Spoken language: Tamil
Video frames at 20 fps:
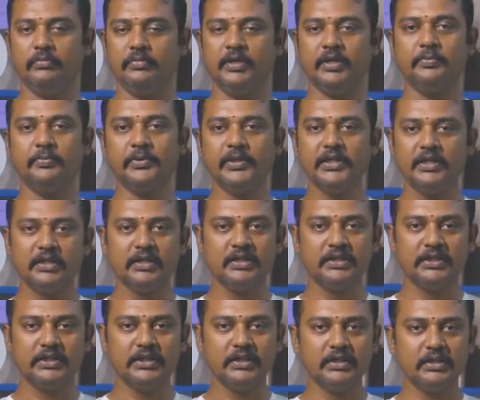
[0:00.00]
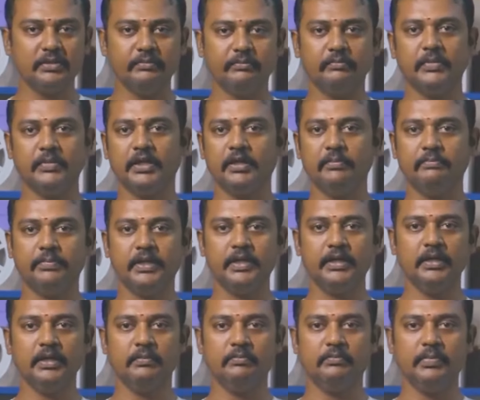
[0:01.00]
மிகப்பெரிய ரீச்சு
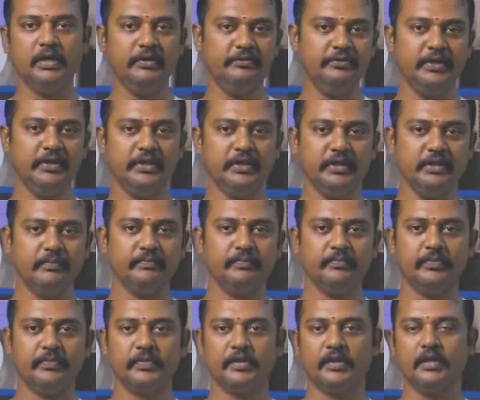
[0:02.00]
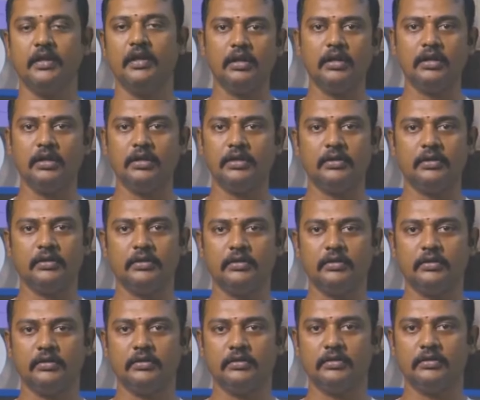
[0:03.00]
மிகப்பெரிய பெனிஃபிட்டு அதனால்
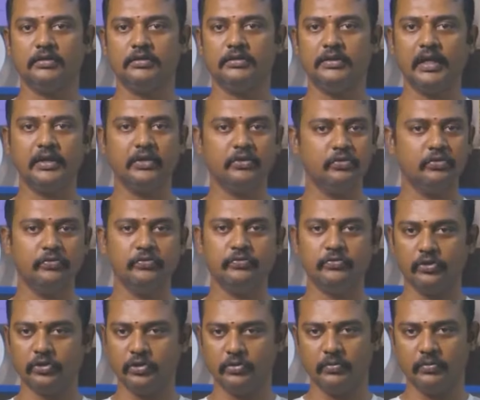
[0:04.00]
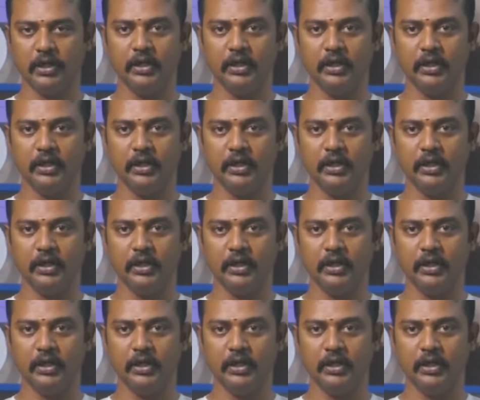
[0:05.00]
தேங்க்யூ டு ஃபோட்டோ